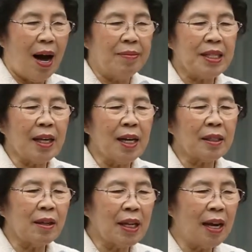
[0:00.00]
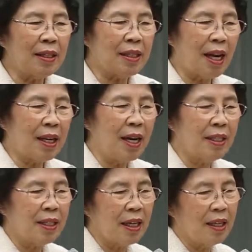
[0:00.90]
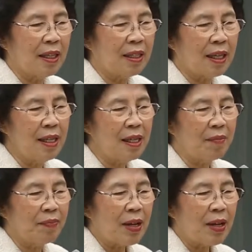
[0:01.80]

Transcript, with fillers: 아버지께서 나를 사랑하시는 것은